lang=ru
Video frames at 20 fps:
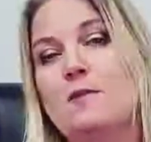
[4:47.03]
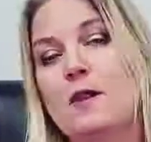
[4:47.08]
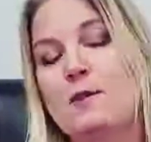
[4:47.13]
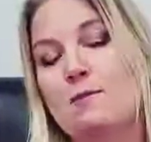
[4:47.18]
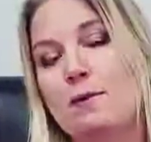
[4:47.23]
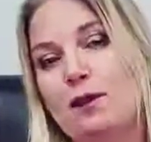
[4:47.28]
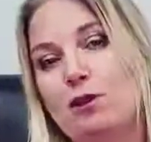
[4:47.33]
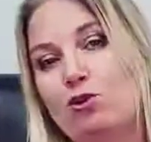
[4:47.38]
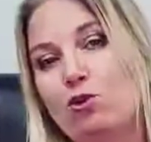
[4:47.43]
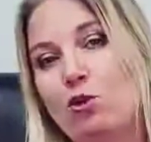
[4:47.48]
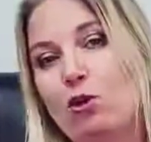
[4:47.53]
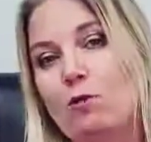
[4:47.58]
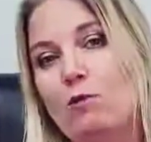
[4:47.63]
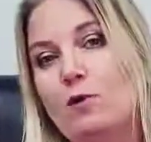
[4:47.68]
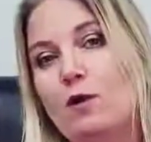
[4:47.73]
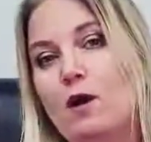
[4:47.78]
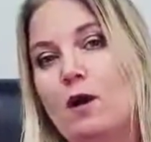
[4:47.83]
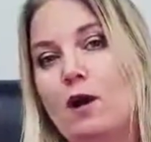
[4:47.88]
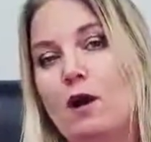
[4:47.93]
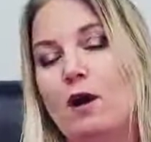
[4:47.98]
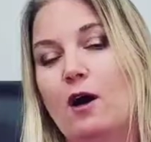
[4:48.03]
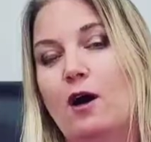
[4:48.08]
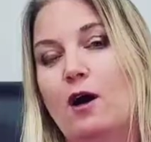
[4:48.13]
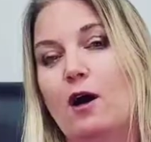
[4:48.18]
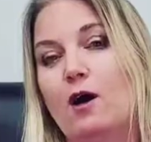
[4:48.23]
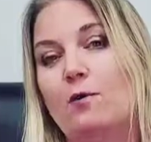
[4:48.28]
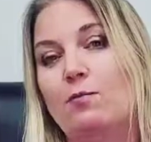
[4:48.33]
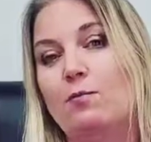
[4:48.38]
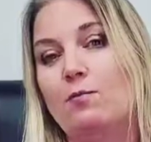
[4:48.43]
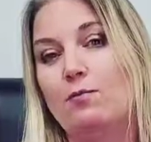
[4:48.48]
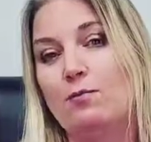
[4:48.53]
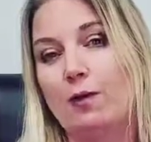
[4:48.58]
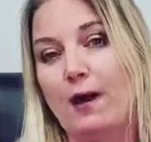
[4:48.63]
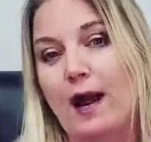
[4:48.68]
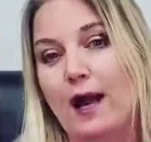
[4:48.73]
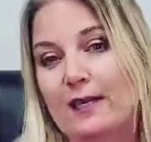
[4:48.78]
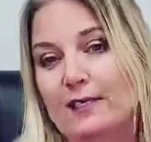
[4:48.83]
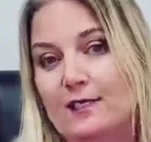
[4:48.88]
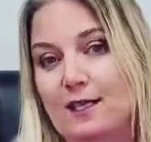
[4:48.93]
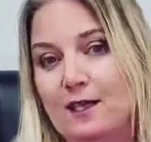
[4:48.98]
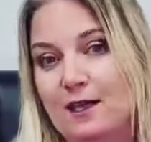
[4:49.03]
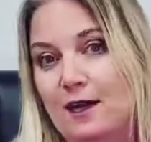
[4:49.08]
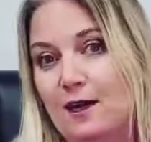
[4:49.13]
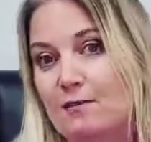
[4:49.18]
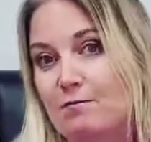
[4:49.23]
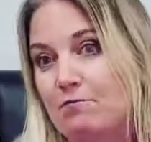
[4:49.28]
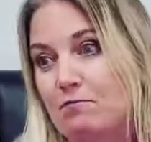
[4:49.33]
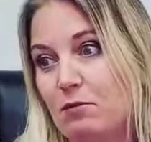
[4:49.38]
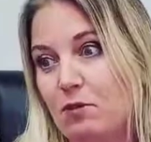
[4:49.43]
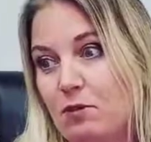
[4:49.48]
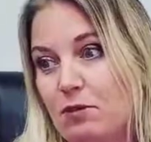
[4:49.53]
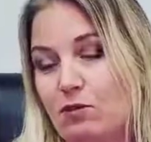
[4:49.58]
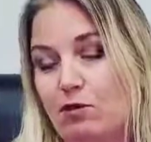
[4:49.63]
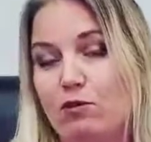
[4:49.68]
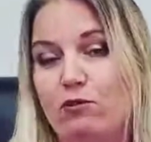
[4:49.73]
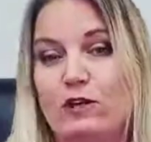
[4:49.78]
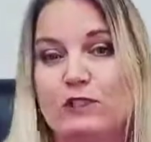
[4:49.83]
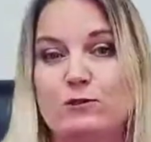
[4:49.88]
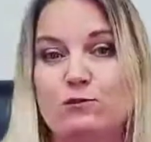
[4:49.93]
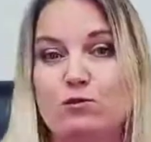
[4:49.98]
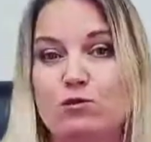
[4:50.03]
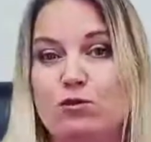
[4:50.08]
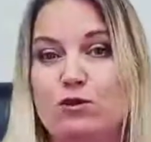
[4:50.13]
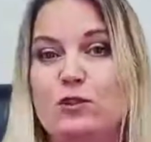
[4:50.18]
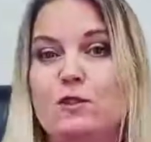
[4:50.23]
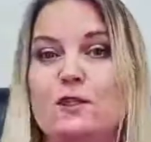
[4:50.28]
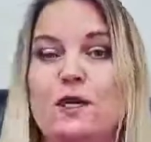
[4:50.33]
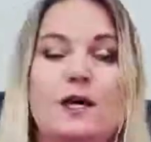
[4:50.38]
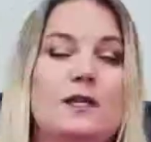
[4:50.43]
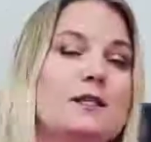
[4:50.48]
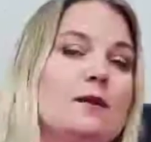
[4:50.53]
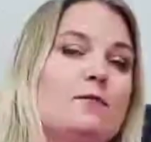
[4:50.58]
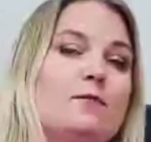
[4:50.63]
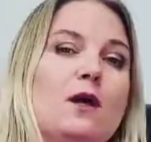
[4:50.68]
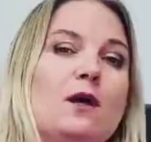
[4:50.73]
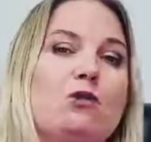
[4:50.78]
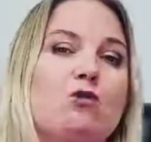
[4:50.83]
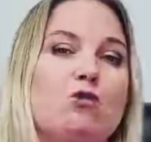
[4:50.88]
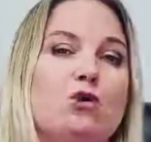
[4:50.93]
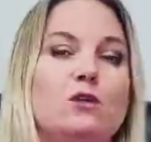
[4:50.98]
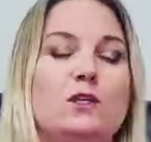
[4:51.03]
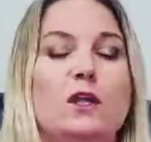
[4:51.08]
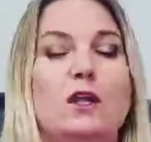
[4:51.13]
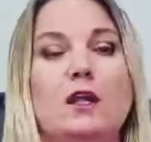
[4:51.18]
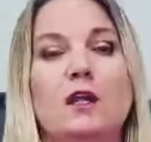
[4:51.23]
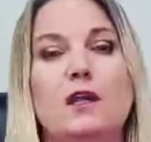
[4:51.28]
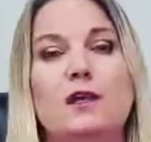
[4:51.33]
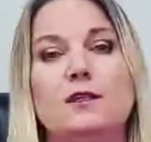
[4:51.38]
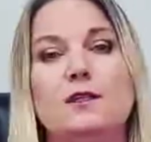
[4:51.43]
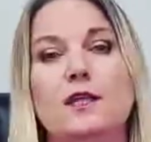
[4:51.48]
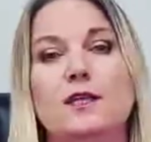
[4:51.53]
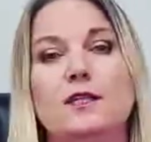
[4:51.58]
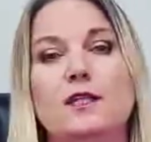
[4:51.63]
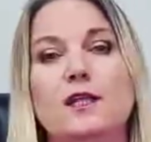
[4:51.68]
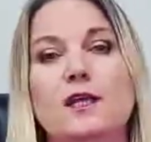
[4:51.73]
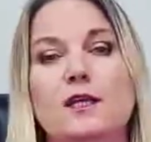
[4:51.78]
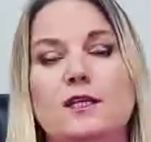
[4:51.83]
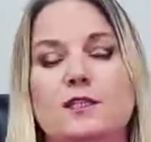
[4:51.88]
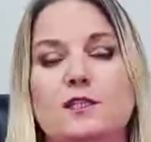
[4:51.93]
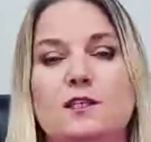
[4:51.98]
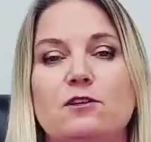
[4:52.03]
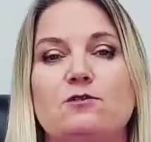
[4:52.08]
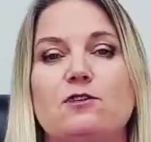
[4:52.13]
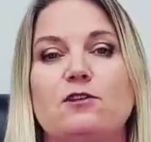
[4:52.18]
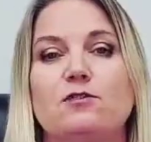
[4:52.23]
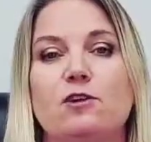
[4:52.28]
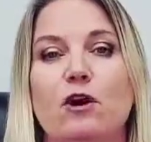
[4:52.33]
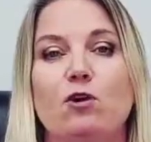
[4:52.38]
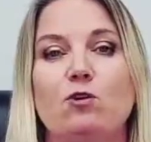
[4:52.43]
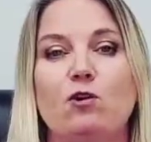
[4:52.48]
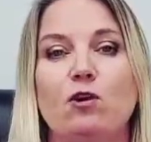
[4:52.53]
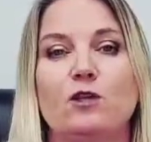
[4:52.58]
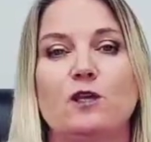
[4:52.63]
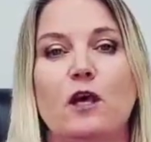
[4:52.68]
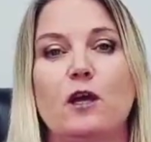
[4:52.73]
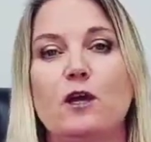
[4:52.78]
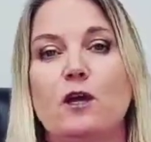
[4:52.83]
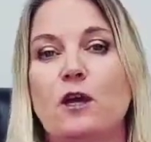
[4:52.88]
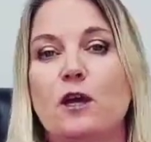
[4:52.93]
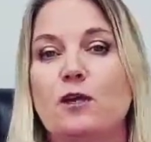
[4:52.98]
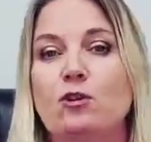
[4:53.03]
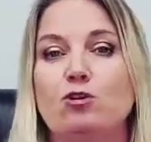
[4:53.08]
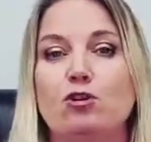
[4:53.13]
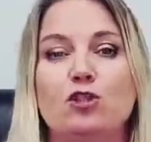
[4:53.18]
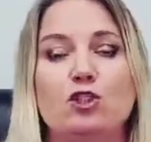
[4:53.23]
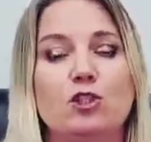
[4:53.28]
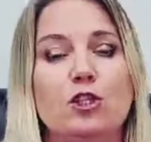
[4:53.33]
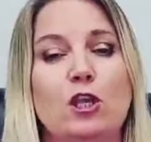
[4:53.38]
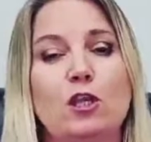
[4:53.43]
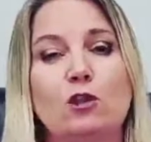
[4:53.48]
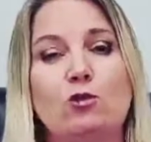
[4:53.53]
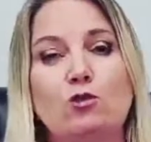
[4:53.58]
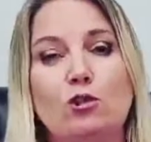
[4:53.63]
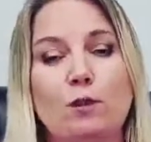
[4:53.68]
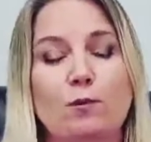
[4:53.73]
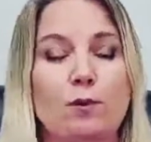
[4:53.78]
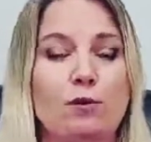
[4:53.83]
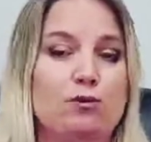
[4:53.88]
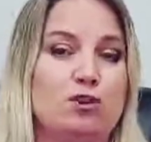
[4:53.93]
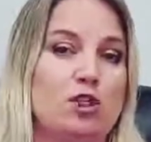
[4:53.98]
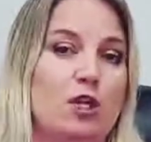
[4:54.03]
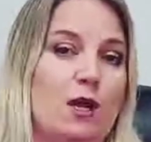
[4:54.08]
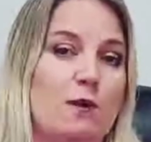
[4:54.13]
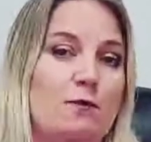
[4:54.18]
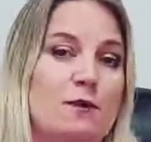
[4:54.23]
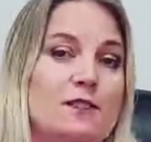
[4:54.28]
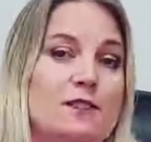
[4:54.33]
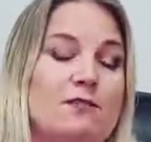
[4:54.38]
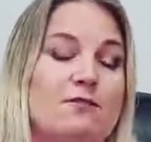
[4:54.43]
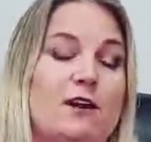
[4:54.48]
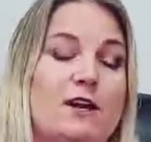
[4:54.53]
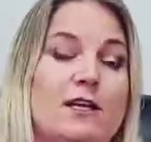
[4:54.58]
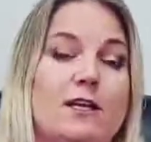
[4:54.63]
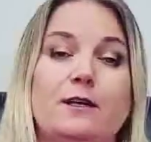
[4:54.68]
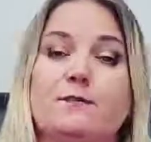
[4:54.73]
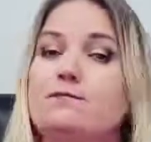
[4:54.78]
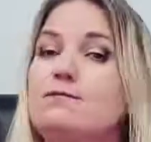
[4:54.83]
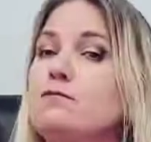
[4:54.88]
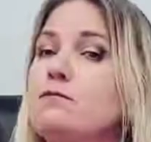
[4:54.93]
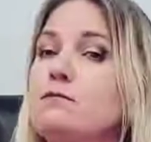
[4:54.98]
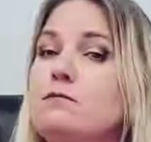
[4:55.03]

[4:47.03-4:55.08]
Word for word: Потом а, практика у вас будет, да, там на год или на три, если вы в какой-то точной науке получили образование.